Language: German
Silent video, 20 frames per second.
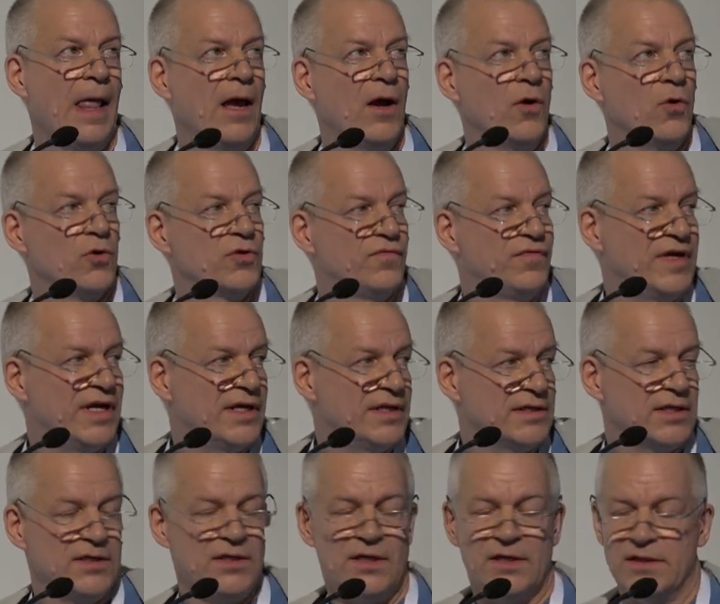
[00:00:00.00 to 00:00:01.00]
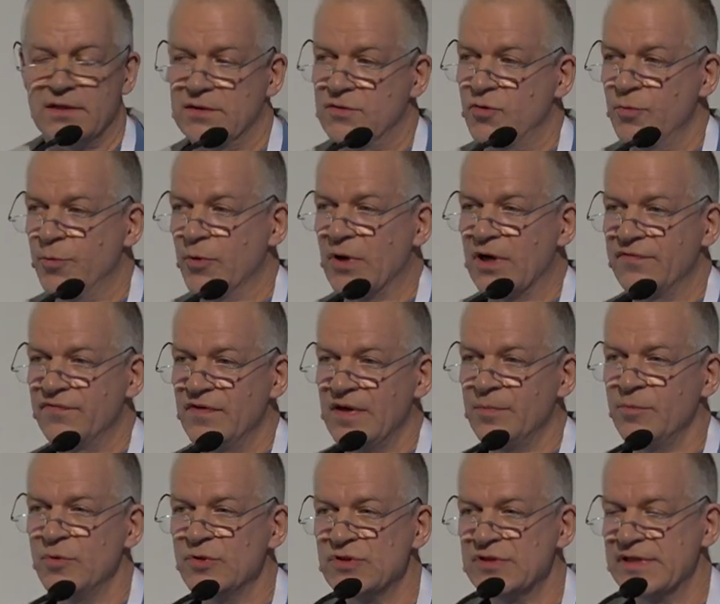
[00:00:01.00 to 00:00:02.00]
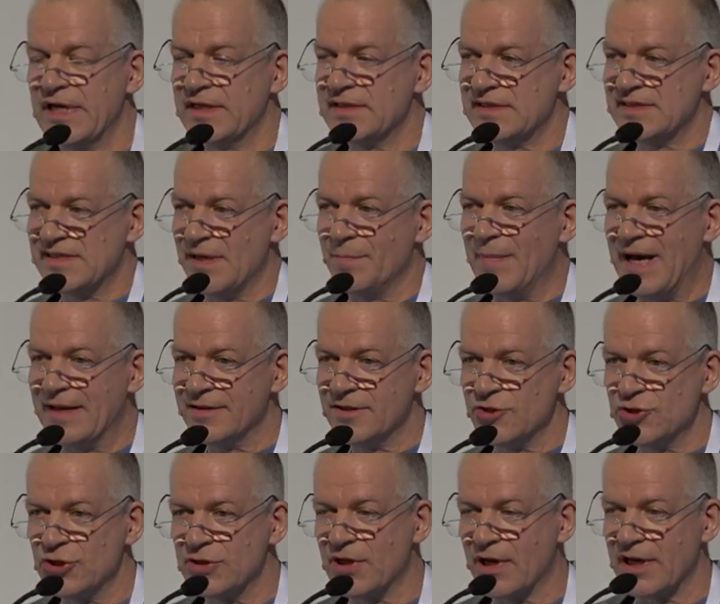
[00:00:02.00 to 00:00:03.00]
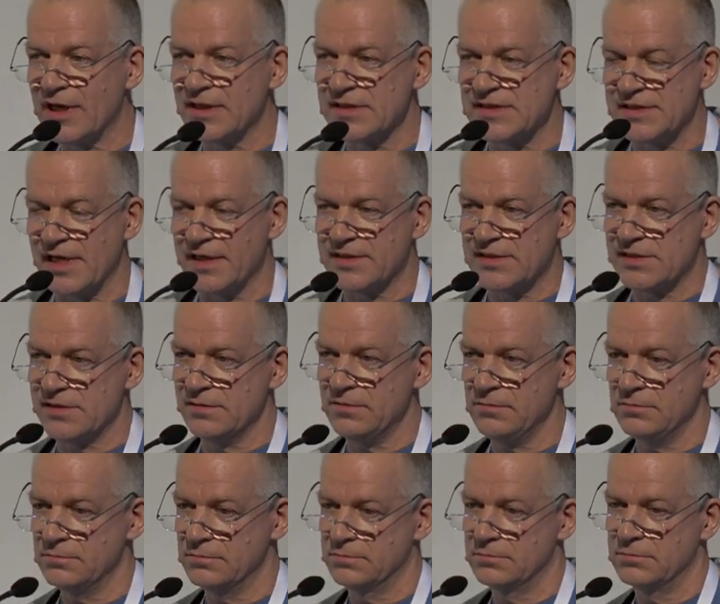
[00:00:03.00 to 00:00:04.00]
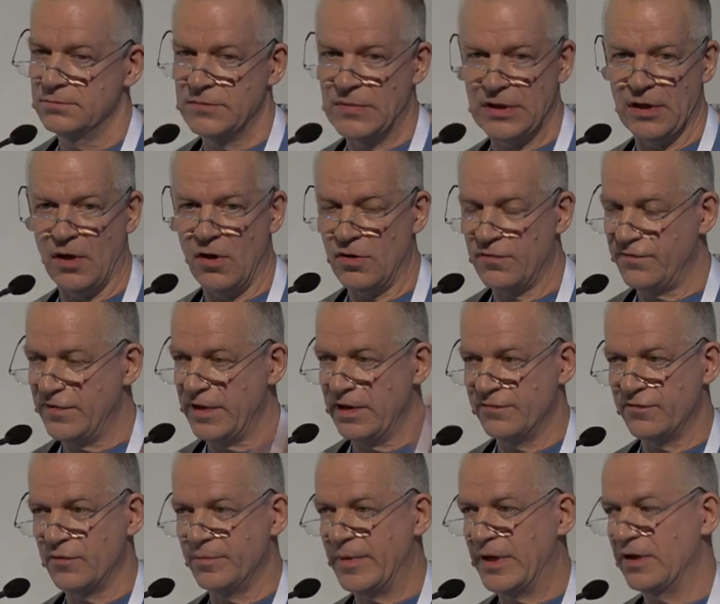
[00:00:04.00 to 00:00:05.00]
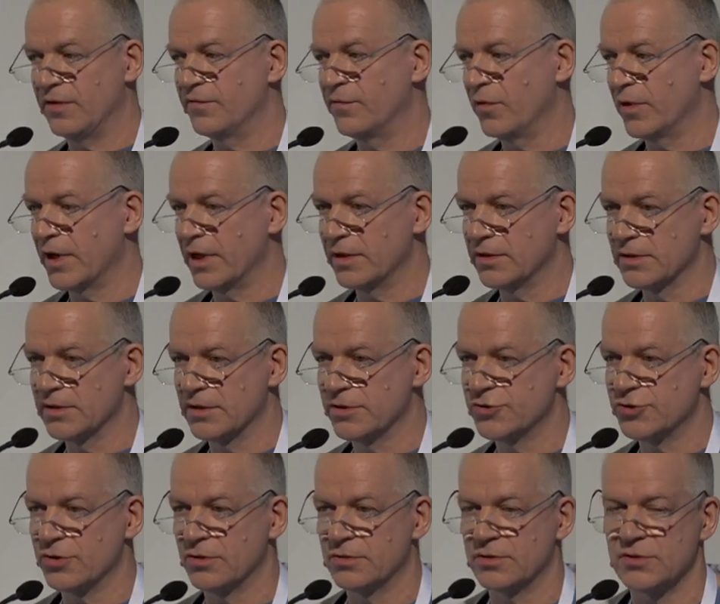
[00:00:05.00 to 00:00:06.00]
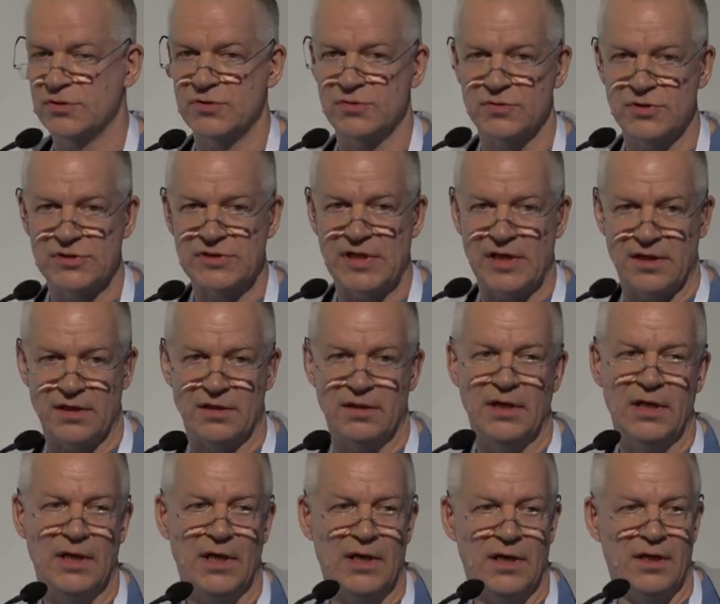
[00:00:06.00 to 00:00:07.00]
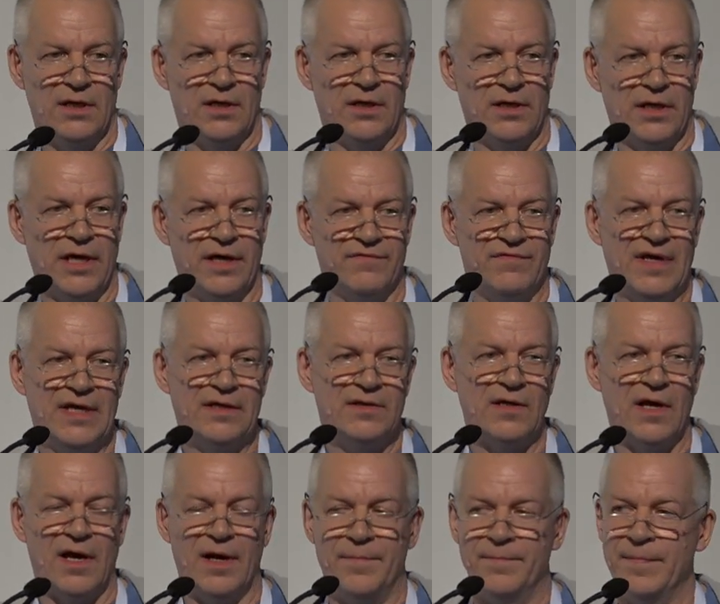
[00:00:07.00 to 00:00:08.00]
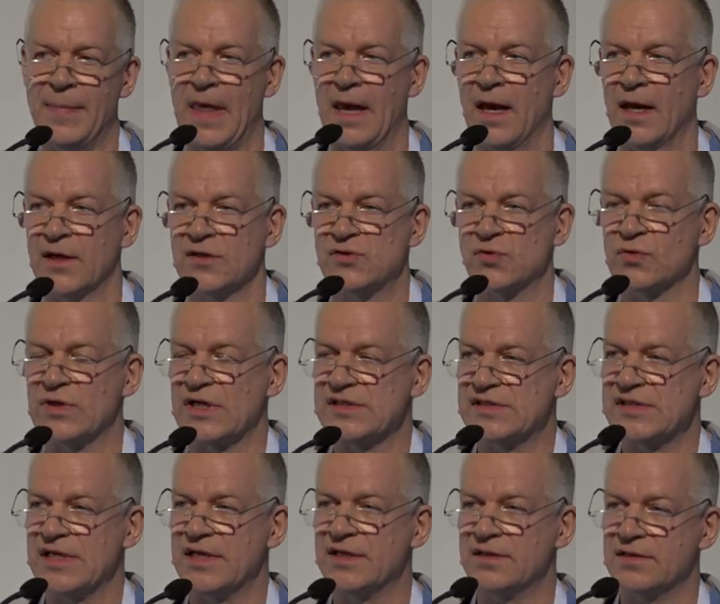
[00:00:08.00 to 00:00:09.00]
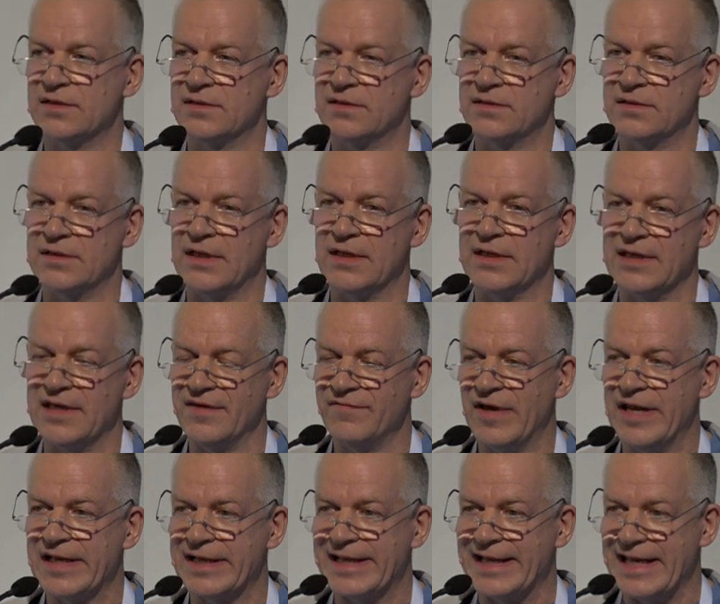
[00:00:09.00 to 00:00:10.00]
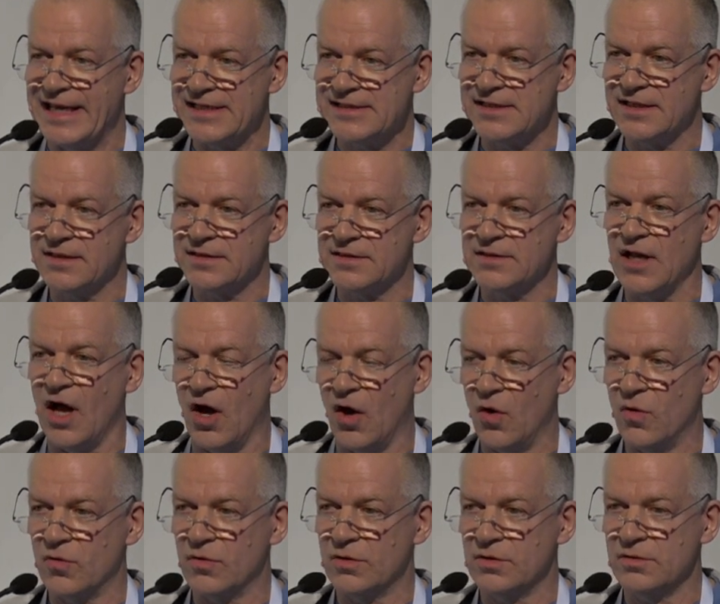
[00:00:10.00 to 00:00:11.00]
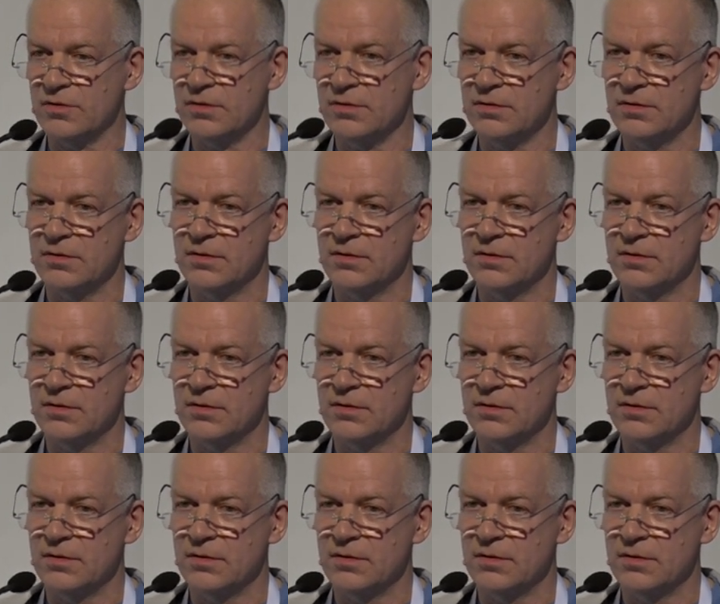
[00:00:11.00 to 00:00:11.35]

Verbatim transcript: und wir in der Typografie müssen jetzt semantische Trigger setzen, die auch viele von meinen Vorrednern schon sozusagen äh, erwähnt haben, so dass ich den jeweilig lesenden Augen